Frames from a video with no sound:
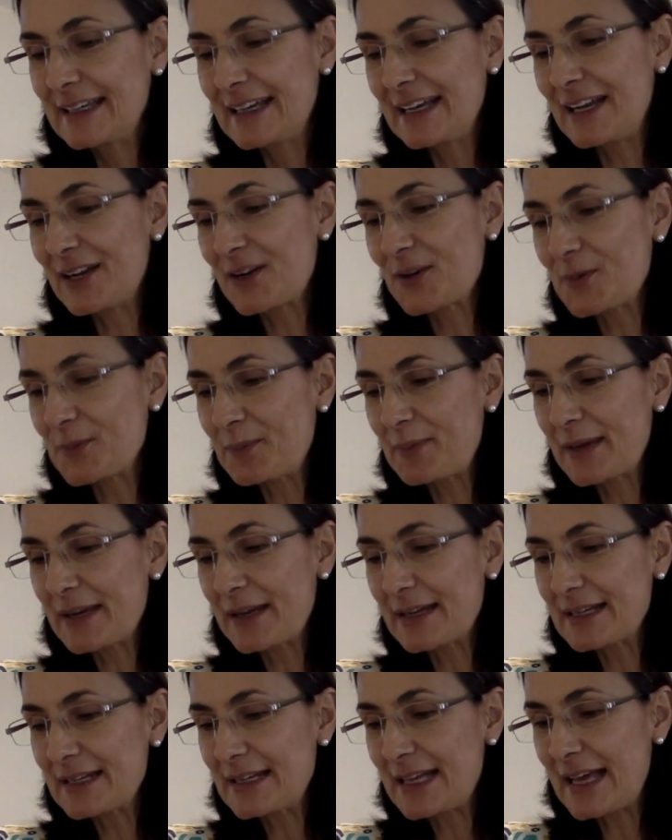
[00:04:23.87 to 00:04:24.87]
al
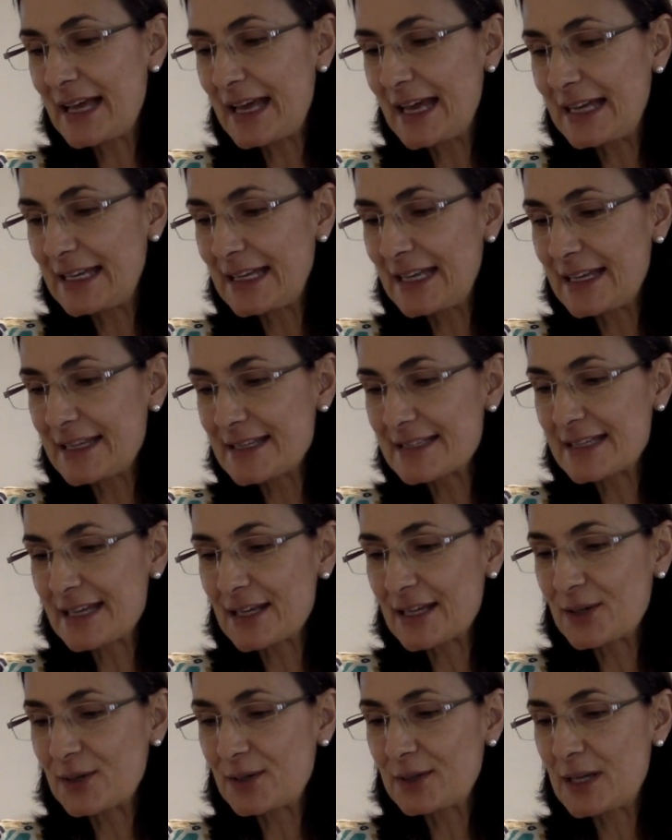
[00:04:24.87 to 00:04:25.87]
romper la
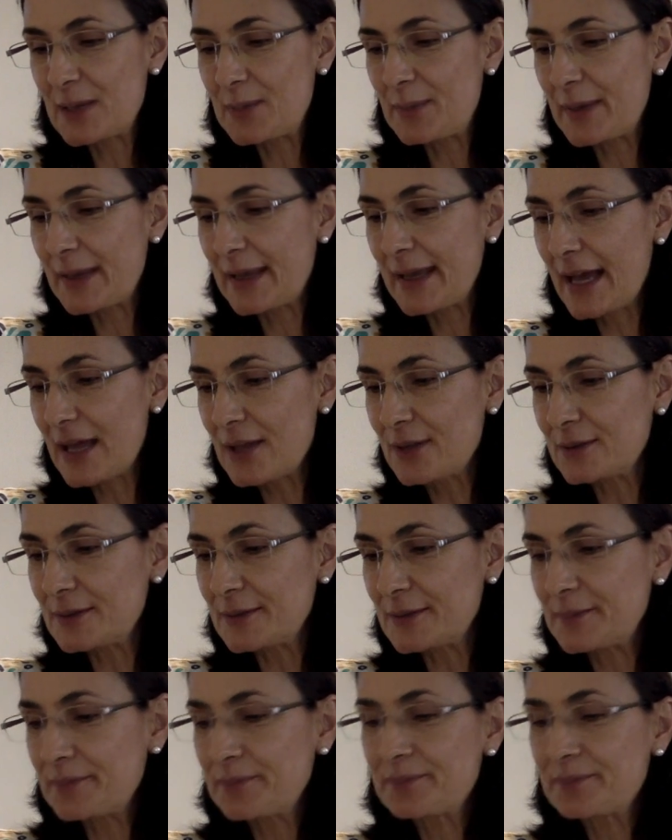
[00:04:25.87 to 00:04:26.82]
alianza con el pecado.